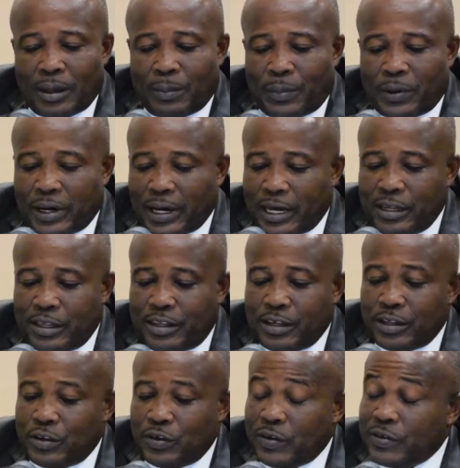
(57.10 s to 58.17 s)
par Haïti
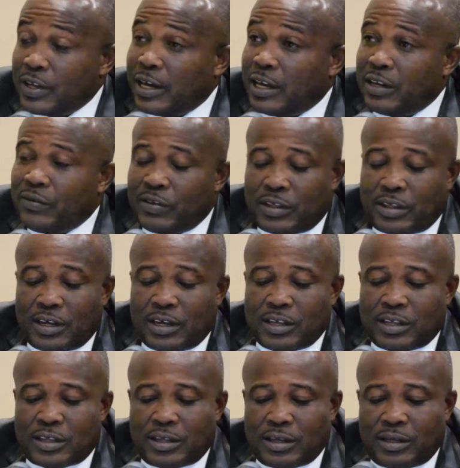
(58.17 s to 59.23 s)
en
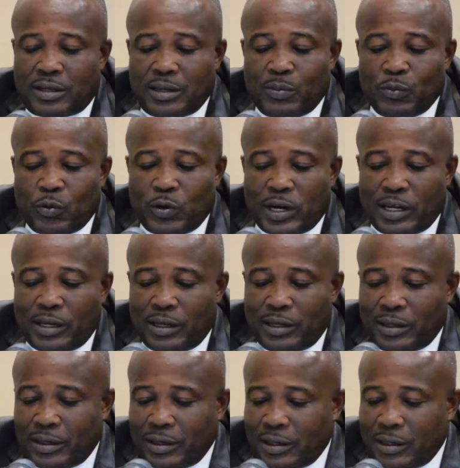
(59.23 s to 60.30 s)
1996 témoigne
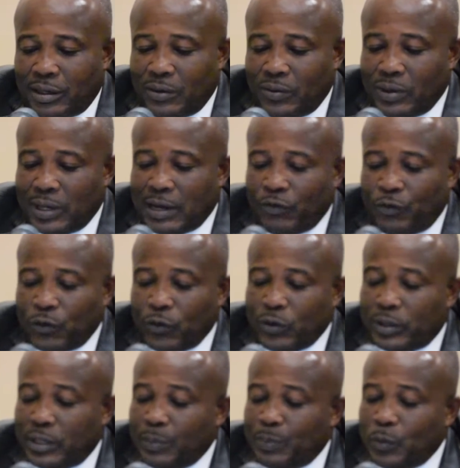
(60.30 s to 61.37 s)
de la
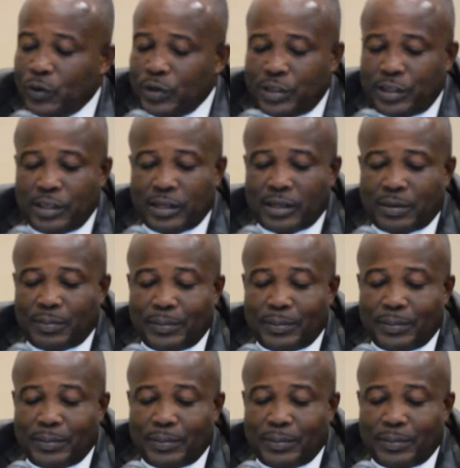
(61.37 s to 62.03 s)
volonté politique